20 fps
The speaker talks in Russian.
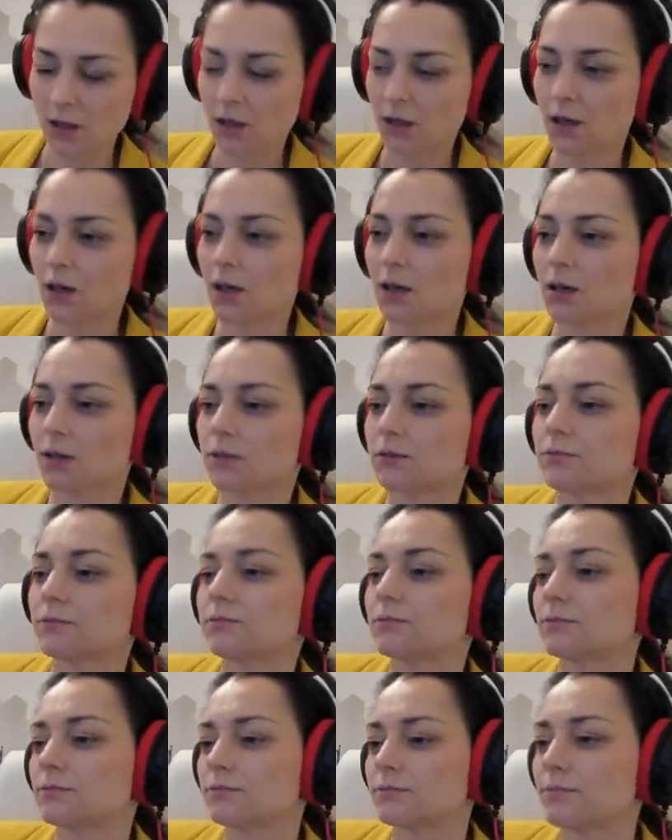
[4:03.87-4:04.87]
а,
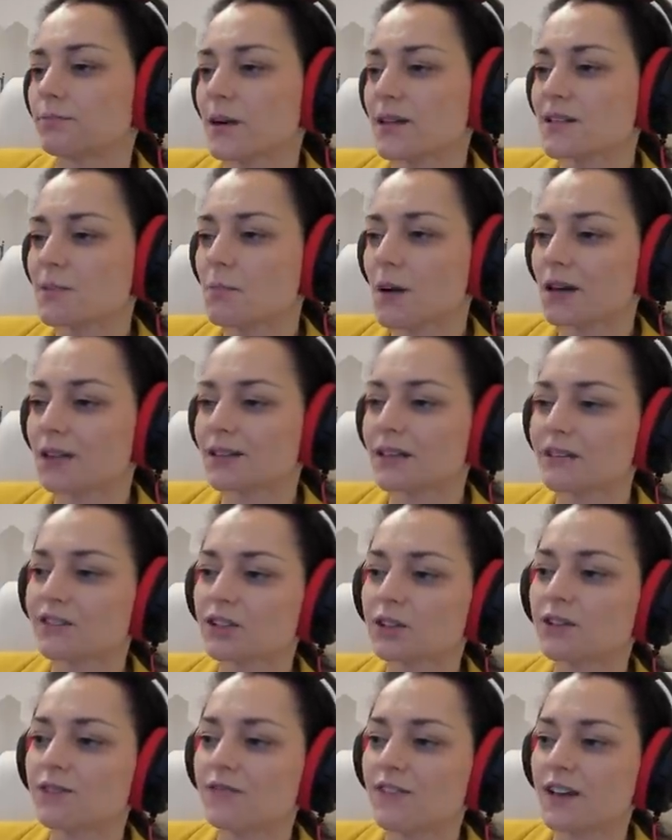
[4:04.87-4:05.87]

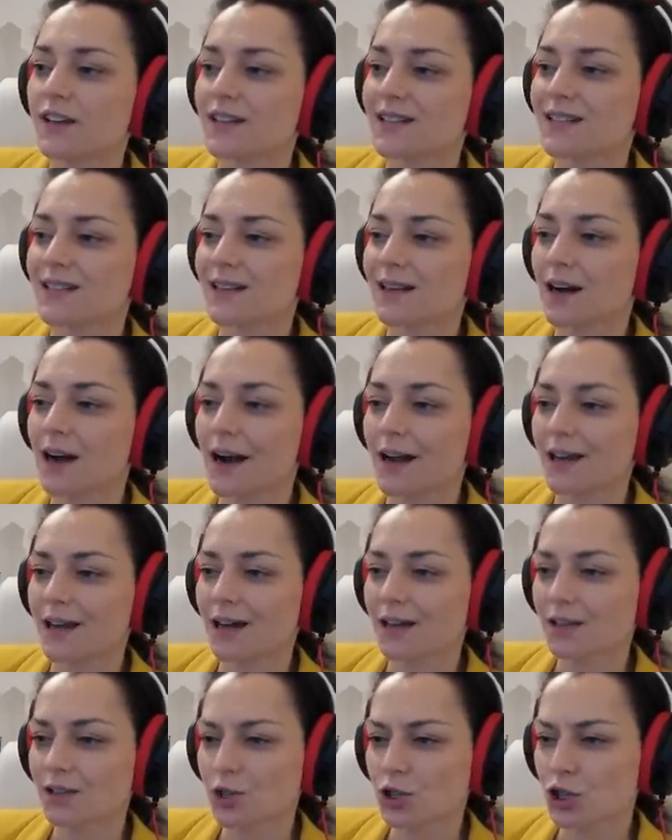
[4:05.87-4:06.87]
посматривает ферзь на
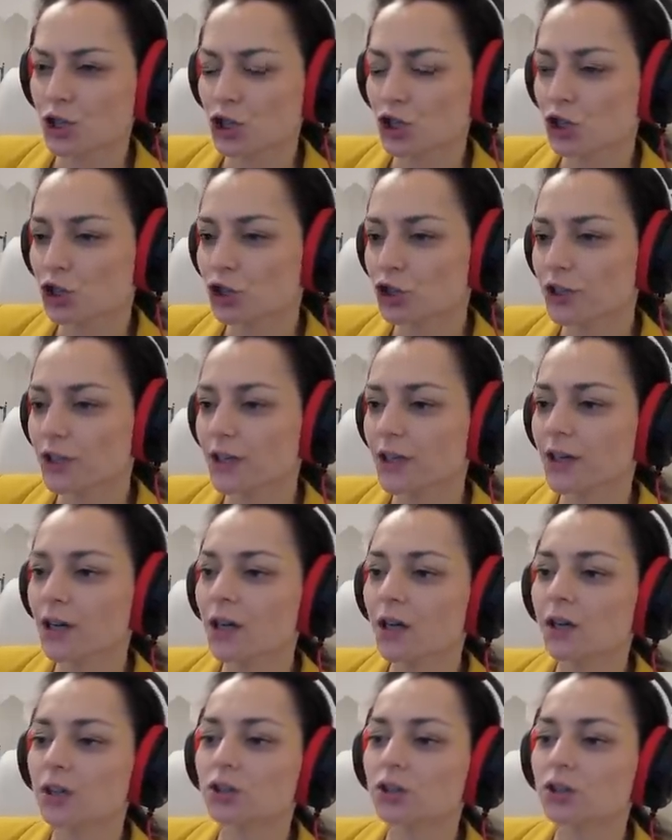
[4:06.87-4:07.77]
коня g4,